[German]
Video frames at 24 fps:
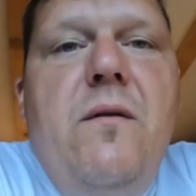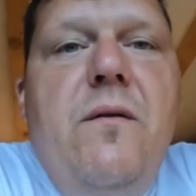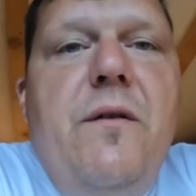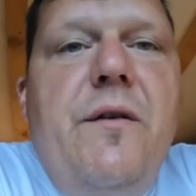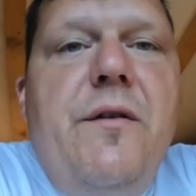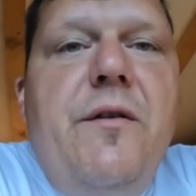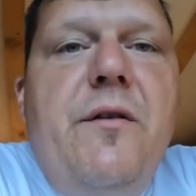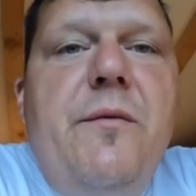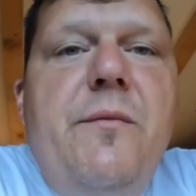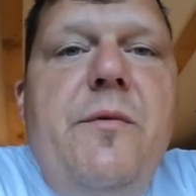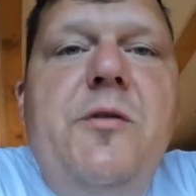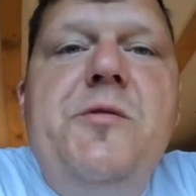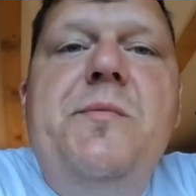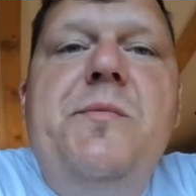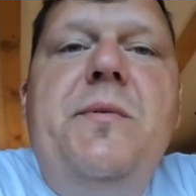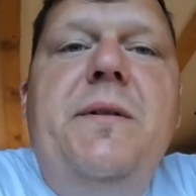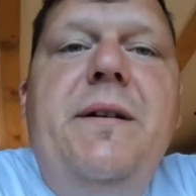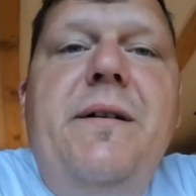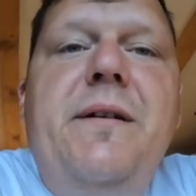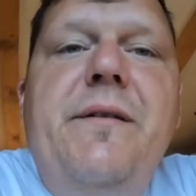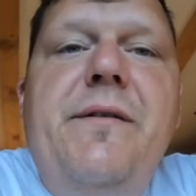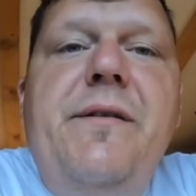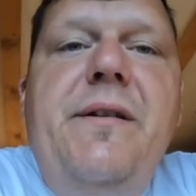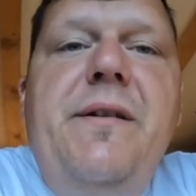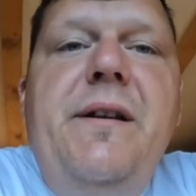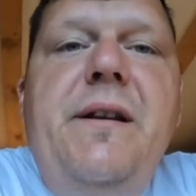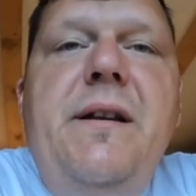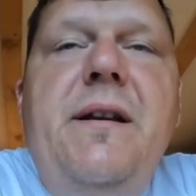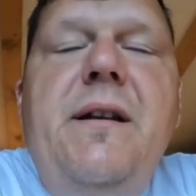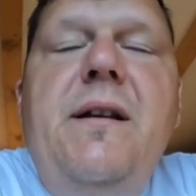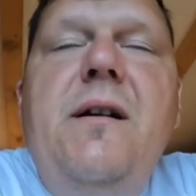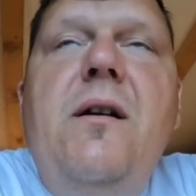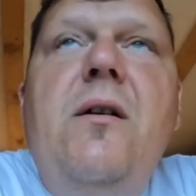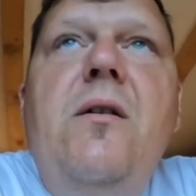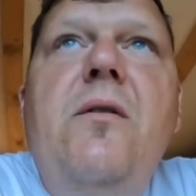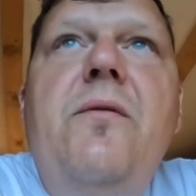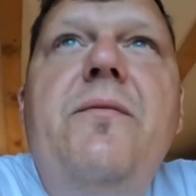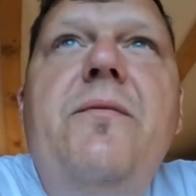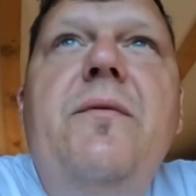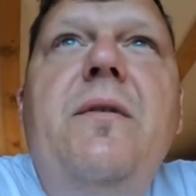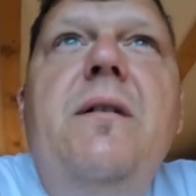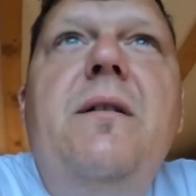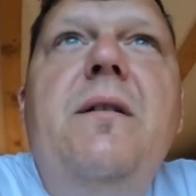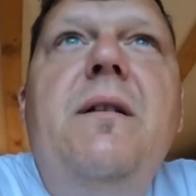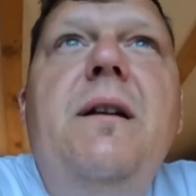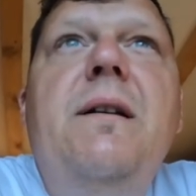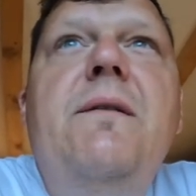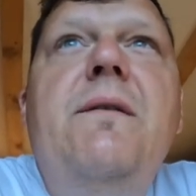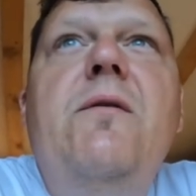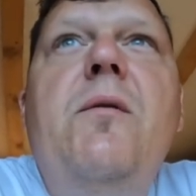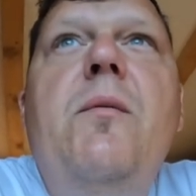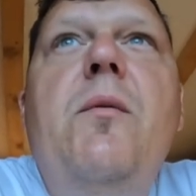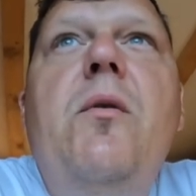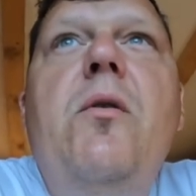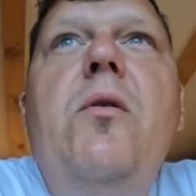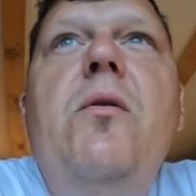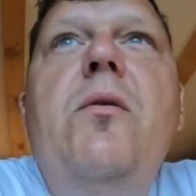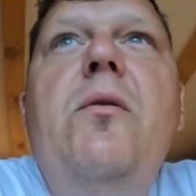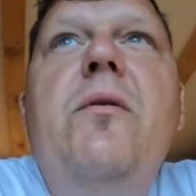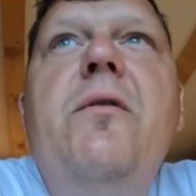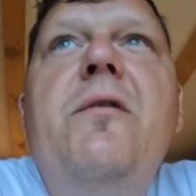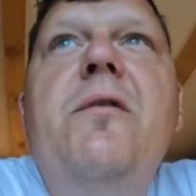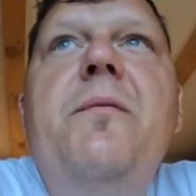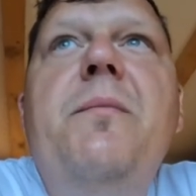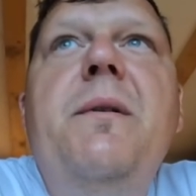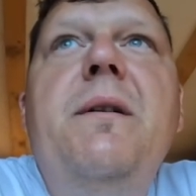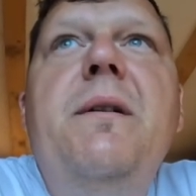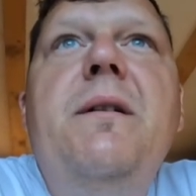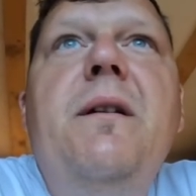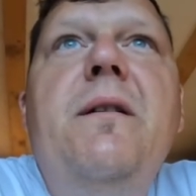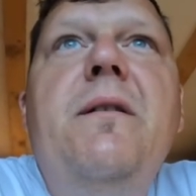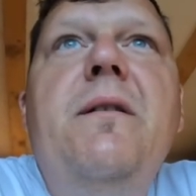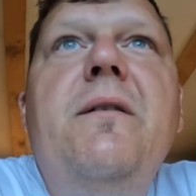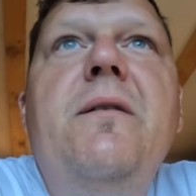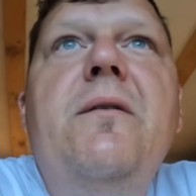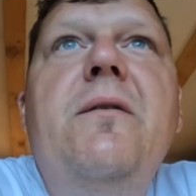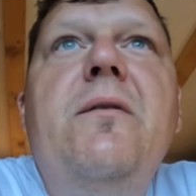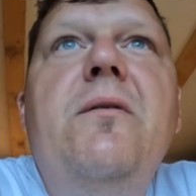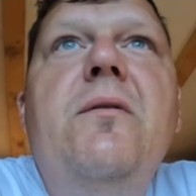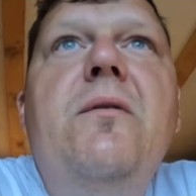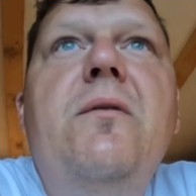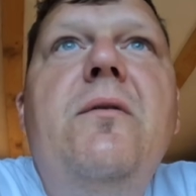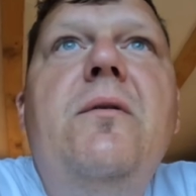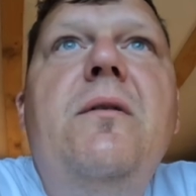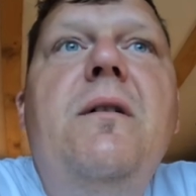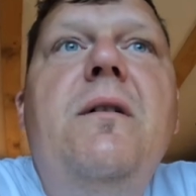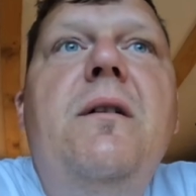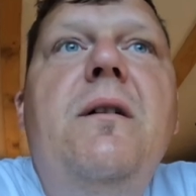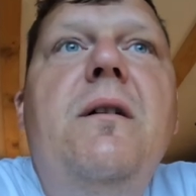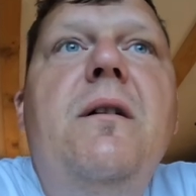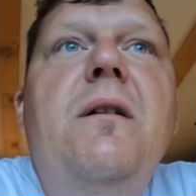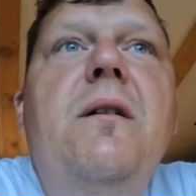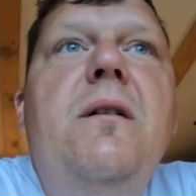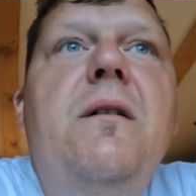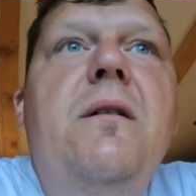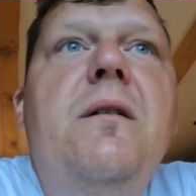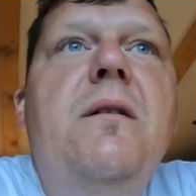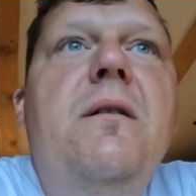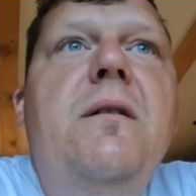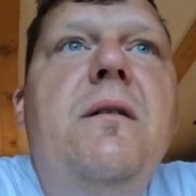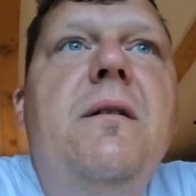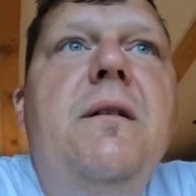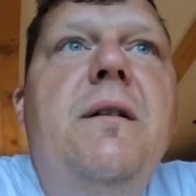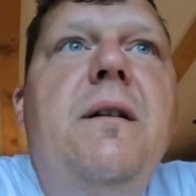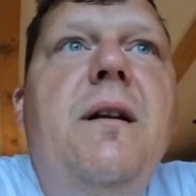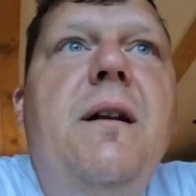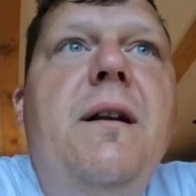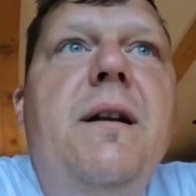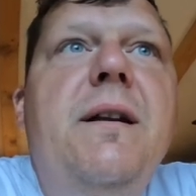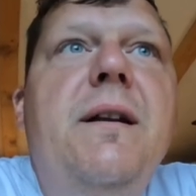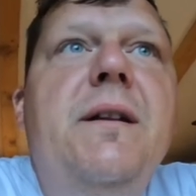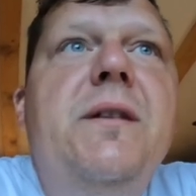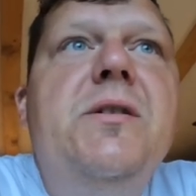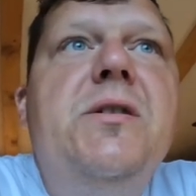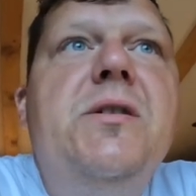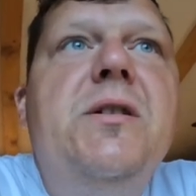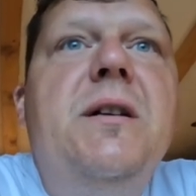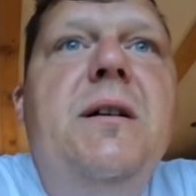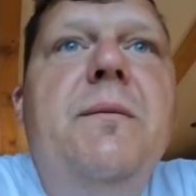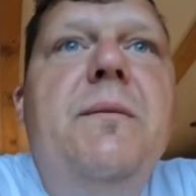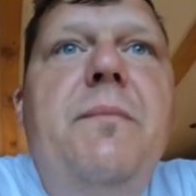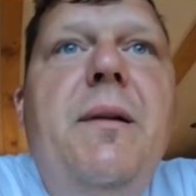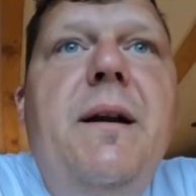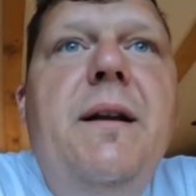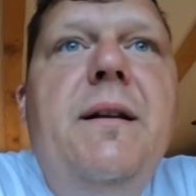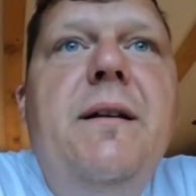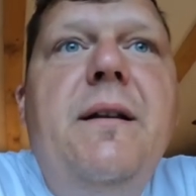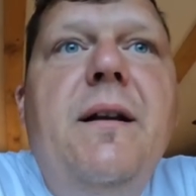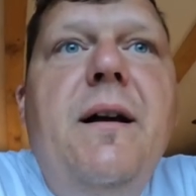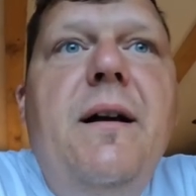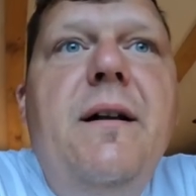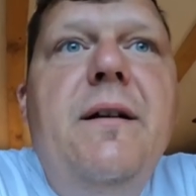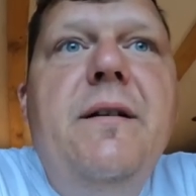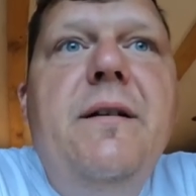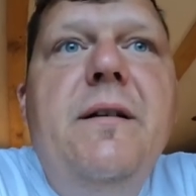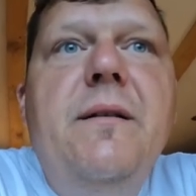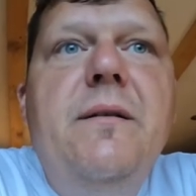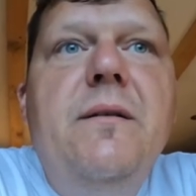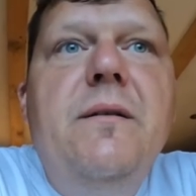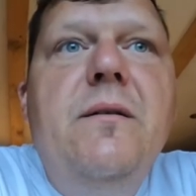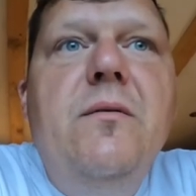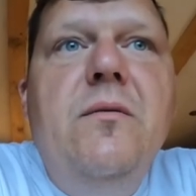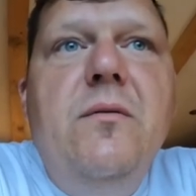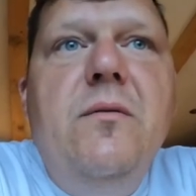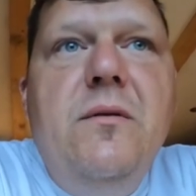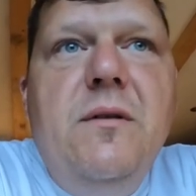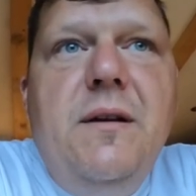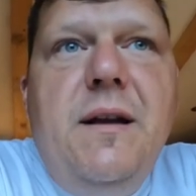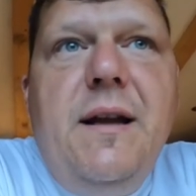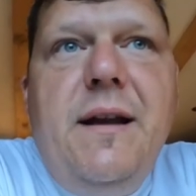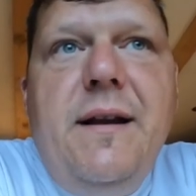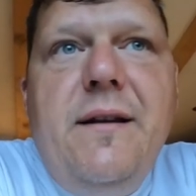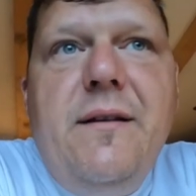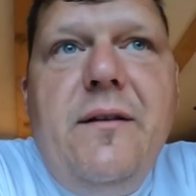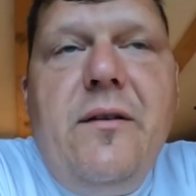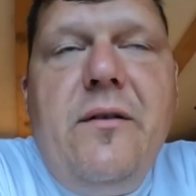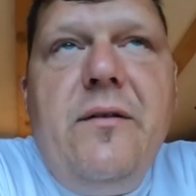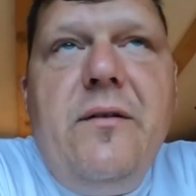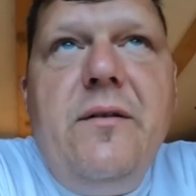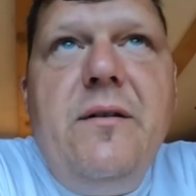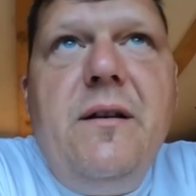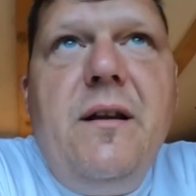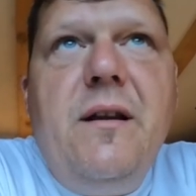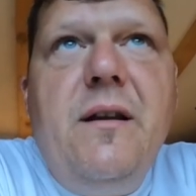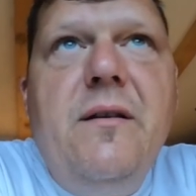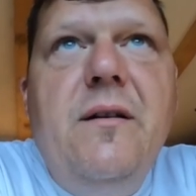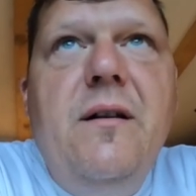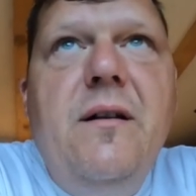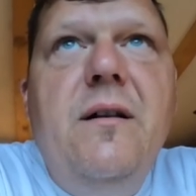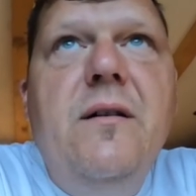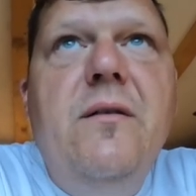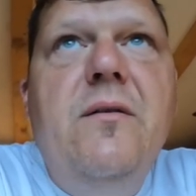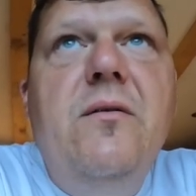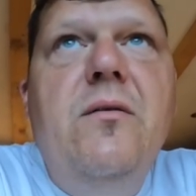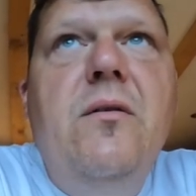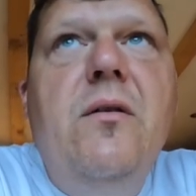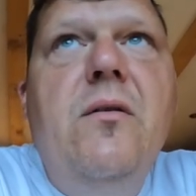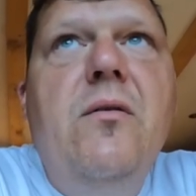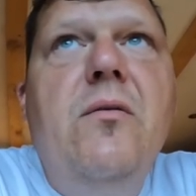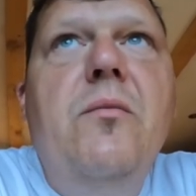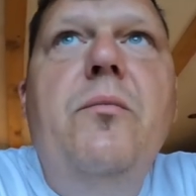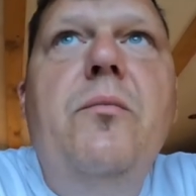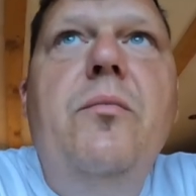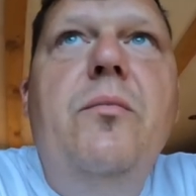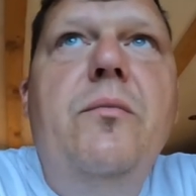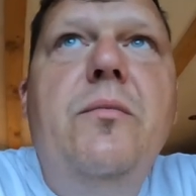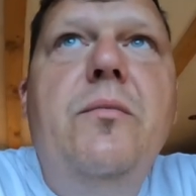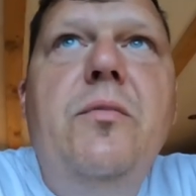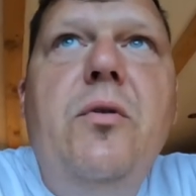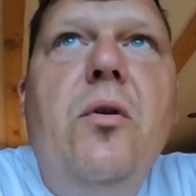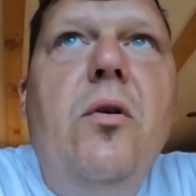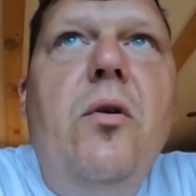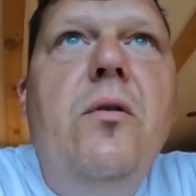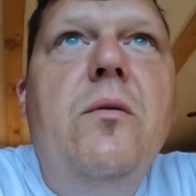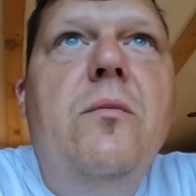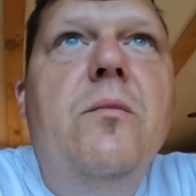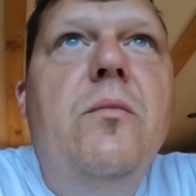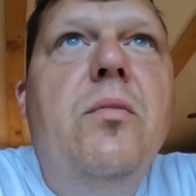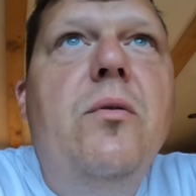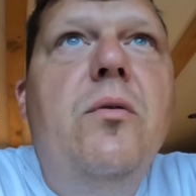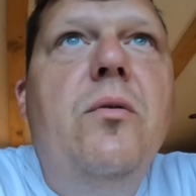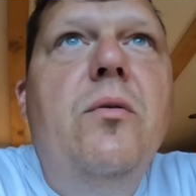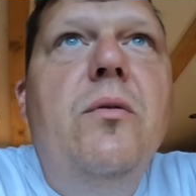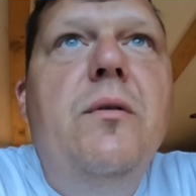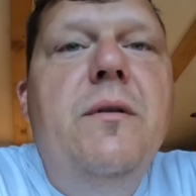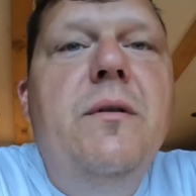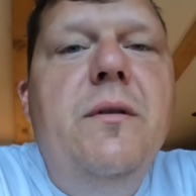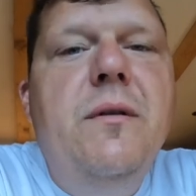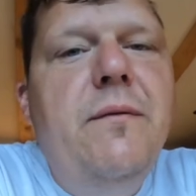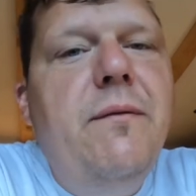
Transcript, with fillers: Wir wollen zum Beispiel Grissini kaufen, das kriegen wir im Eurospin. Das sind so äh, italienische Gebäckteilchen, so Kekse sind das halt so, also ein Trockenbrot.